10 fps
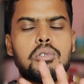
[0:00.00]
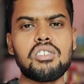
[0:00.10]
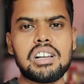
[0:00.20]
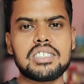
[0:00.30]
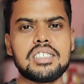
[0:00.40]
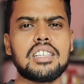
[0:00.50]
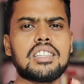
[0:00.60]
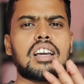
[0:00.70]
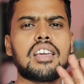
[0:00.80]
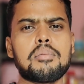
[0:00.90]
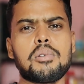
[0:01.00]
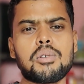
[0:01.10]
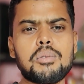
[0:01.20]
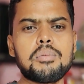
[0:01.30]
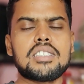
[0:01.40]
फुल वॉच कीजिए ताकि आप
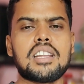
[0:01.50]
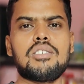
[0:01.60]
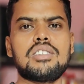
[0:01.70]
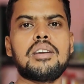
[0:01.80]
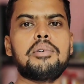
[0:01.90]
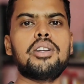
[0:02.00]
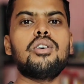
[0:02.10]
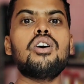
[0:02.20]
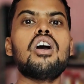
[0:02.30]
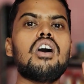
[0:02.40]
लोग को मिस ना हो जाए वीडियो